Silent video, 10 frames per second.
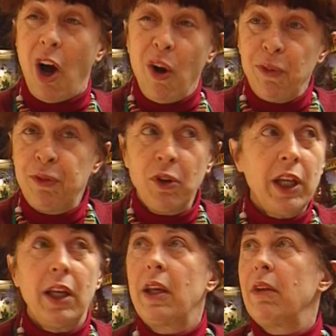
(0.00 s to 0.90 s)
En
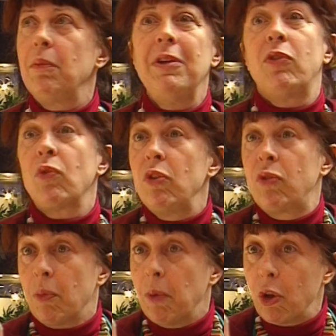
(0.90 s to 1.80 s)
forêt, ils,
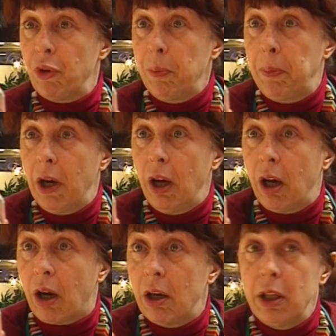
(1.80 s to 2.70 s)
sont morts de
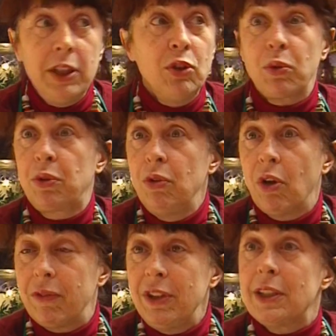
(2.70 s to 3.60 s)
peur. Ils n'ont
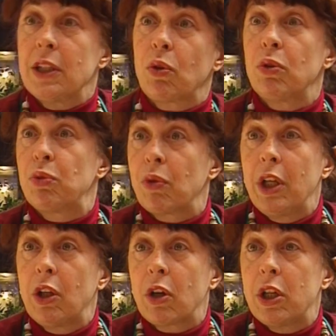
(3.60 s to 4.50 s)
qu'une envie, c'est de retourner dans